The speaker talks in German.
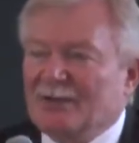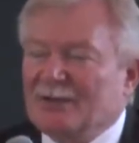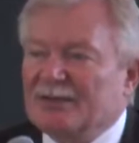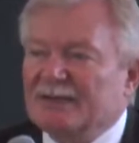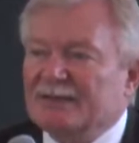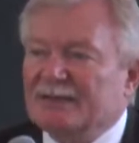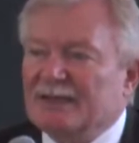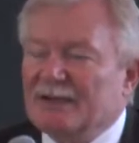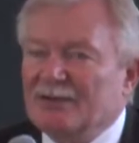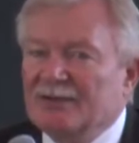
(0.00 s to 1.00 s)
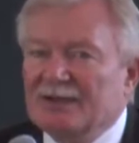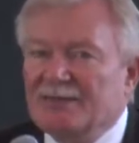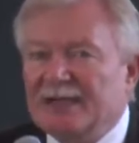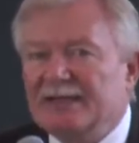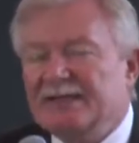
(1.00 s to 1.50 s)
Und dieses
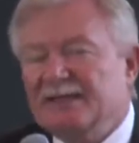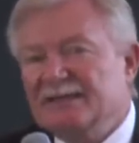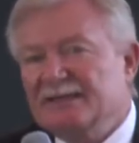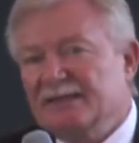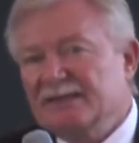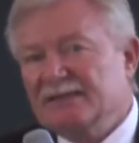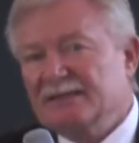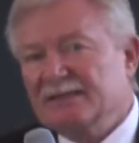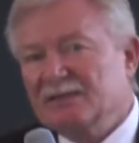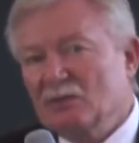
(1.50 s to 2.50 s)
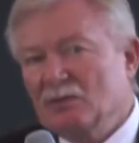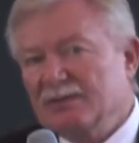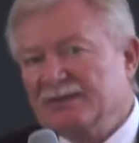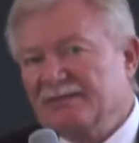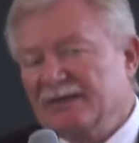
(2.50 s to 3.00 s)
Gründermarketing ist ja so,
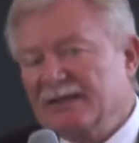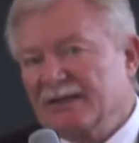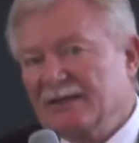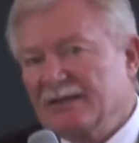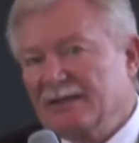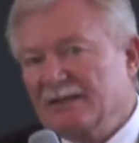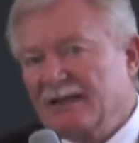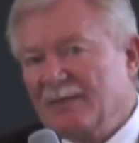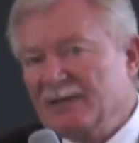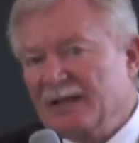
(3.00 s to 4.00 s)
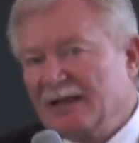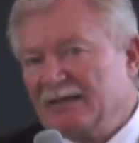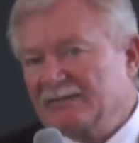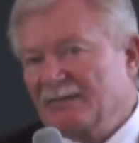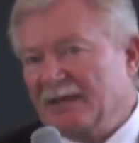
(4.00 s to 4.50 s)
das fängt äh, damit an,
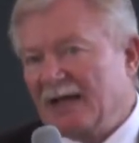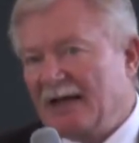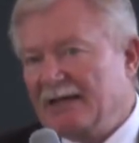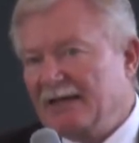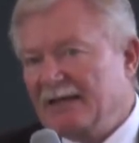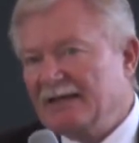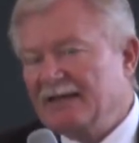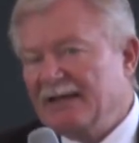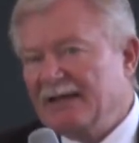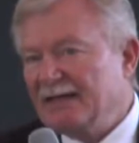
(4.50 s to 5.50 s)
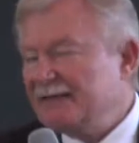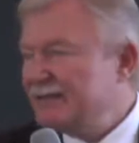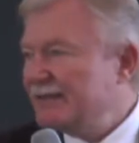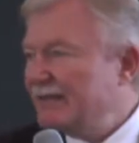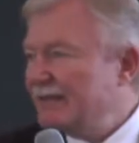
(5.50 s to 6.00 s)
dass man eine Idee hat,
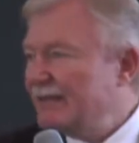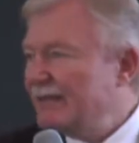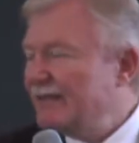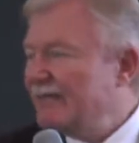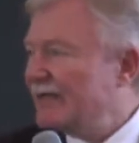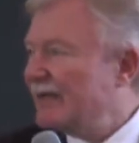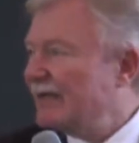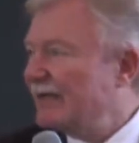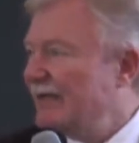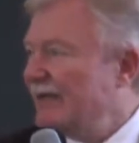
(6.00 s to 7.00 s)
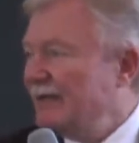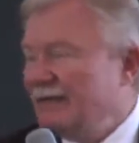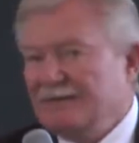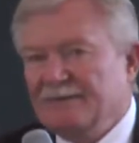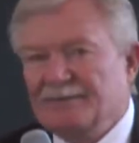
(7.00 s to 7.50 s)
diese Idee, die wird dann,
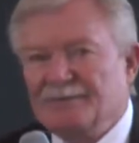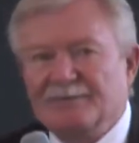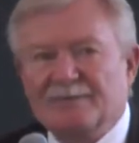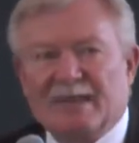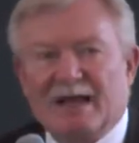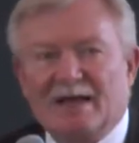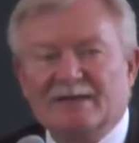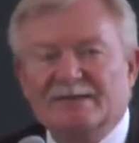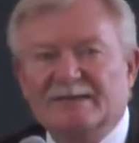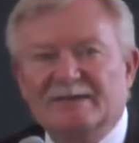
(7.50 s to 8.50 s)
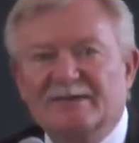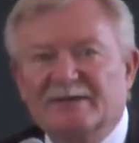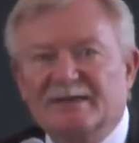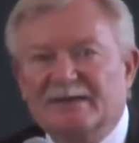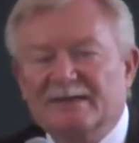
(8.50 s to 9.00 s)
ähm, ja, die, die
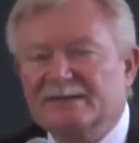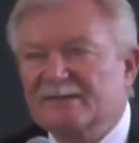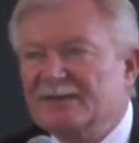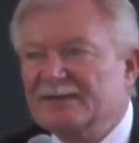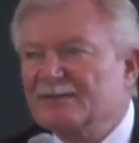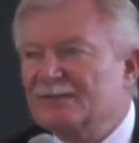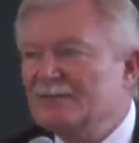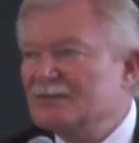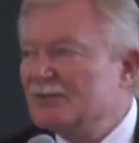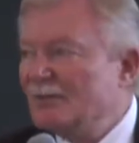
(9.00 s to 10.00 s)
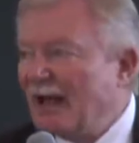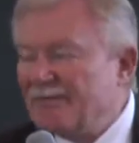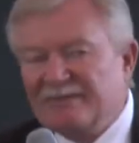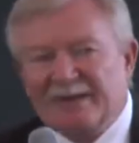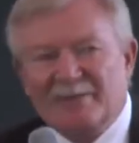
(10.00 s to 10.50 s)
wird äh, zuerst zum, zum
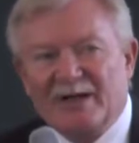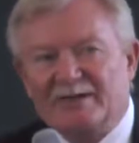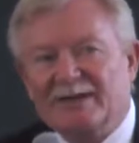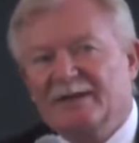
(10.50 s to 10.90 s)
Reifen gebracht,